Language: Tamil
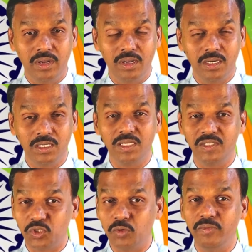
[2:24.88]

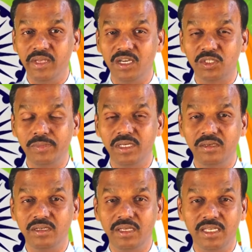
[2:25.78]
கோணலானதை
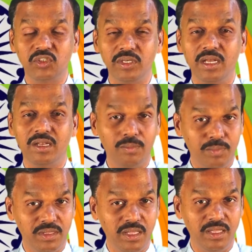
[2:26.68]
செவ்வியாக்கும் என்று இசையா
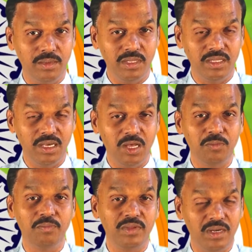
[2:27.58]
நாற்பத்தி ஐந்தாம்
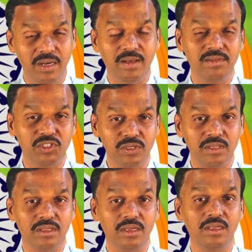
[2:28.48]
அதிகாரம் ரெண்டாம்
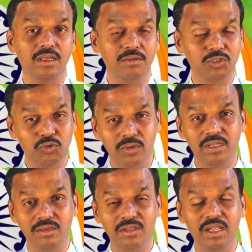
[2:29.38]
வசனத்தை அவர்
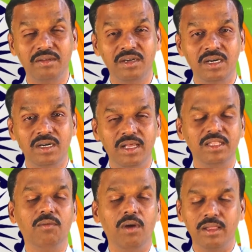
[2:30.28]
சொல்லியிருக்கிறார்
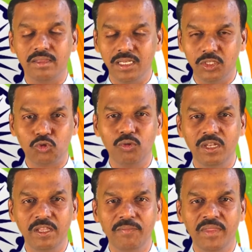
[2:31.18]
அந்த வார்த்தையை
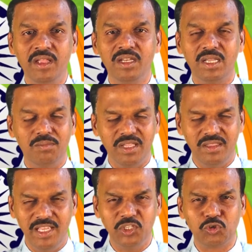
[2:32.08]
சொல்லி
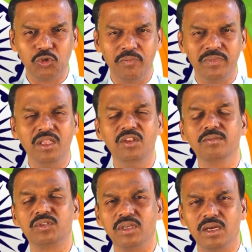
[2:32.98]
நம்முடைய தேசம்
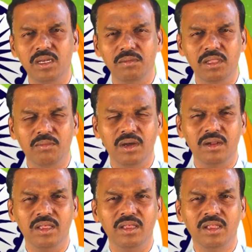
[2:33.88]
இன்னும்
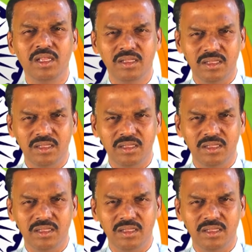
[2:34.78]
சகலவிதமான